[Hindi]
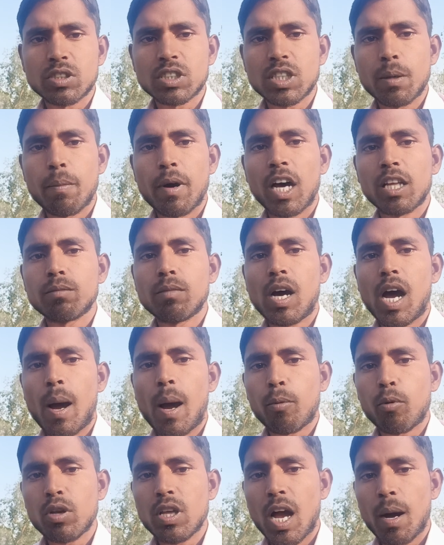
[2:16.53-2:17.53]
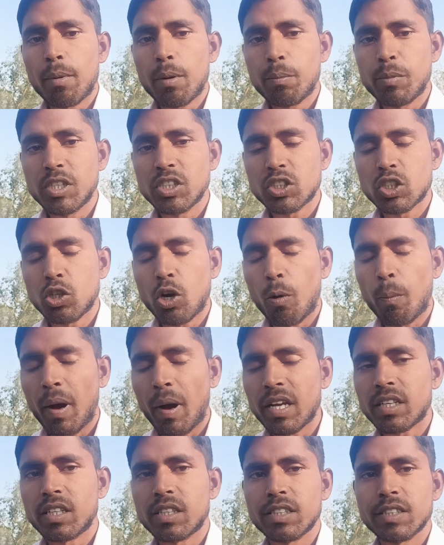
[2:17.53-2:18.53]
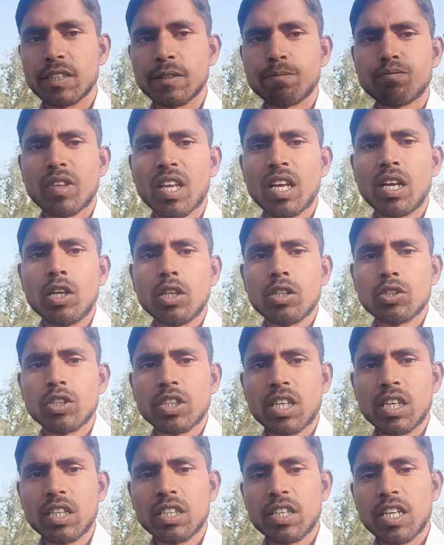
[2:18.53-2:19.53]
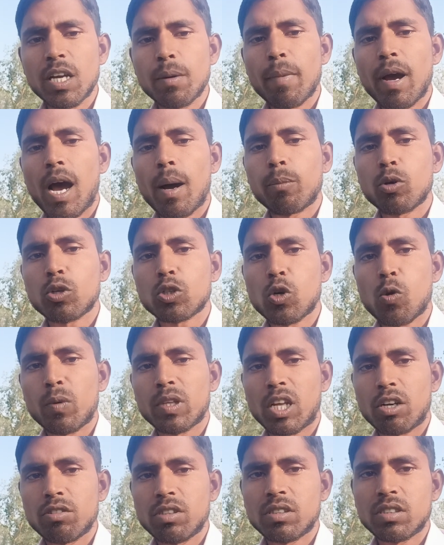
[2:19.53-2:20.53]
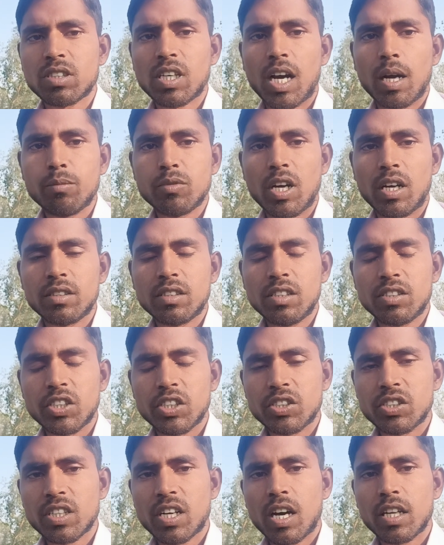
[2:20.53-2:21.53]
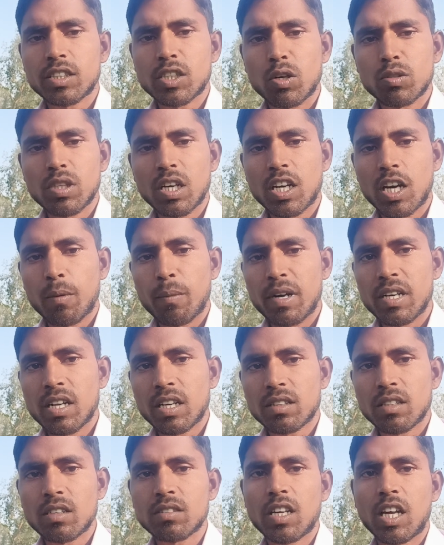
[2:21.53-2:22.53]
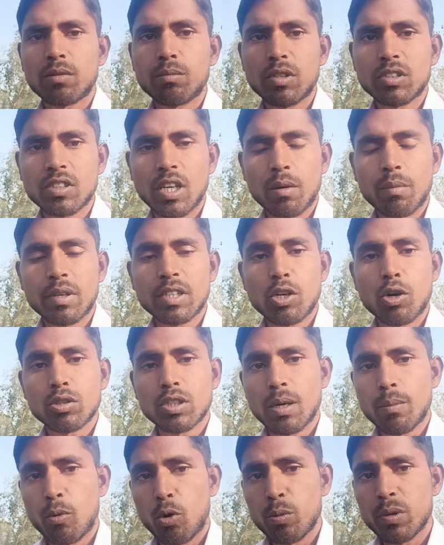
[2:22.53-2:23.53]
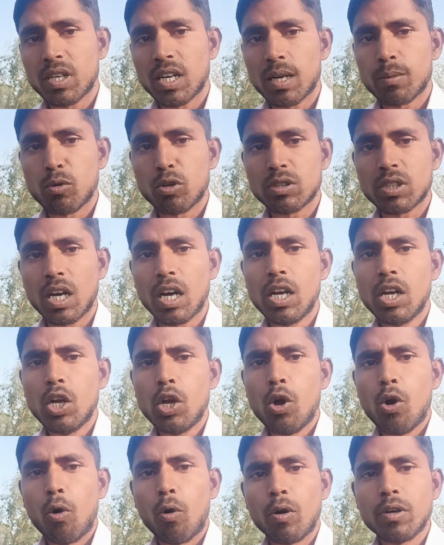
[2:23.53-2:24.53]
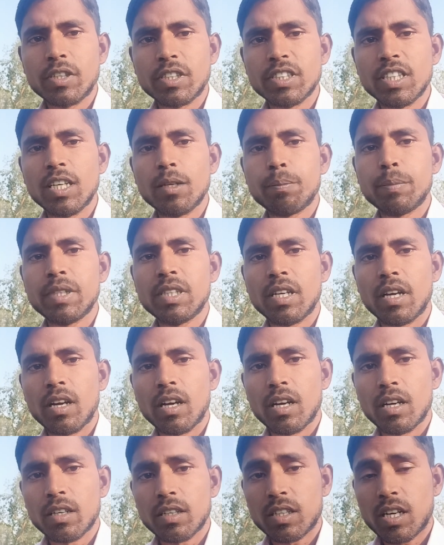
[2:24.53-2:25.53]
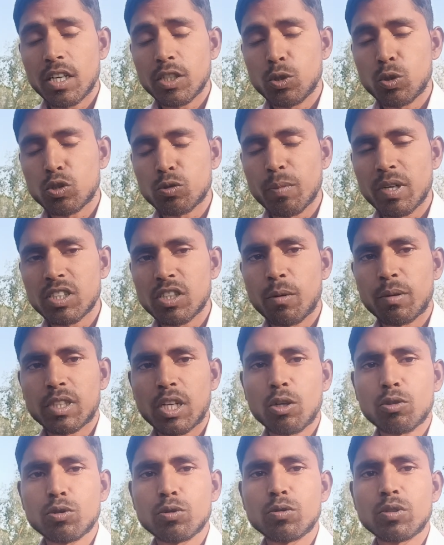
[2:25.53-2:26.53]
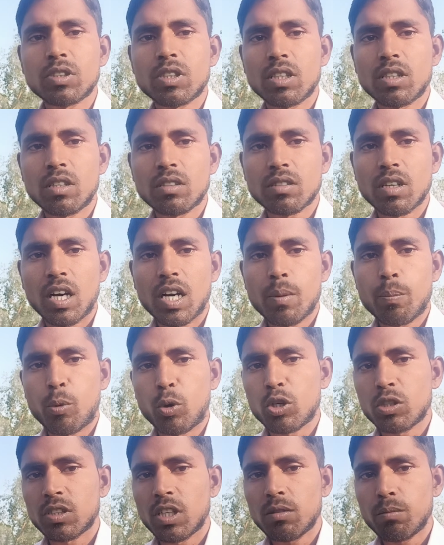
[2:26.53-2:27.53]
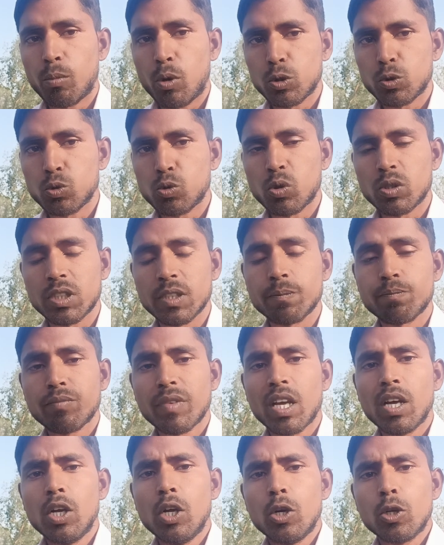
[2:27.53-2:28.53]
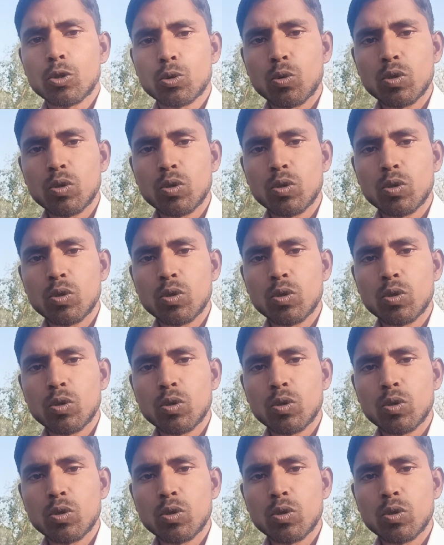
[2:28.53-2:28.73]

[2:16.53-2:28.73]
तो उसके बाद में आपको यहाँ पर बीज की रोपाई करनी है देखिए ये मैं आपको क्यों बता रहा जैसे कि आप जानते हैं देसी खाद क्या होता है गर्माई रखता है साथ में सल्फर क्या होता है वो भी गर्म होता है और डी का यूज़ मैं इसलिए बता रहा हूँ क्योंकि उसके अंदर सारे पोषक तत्व मौजूद होते हैं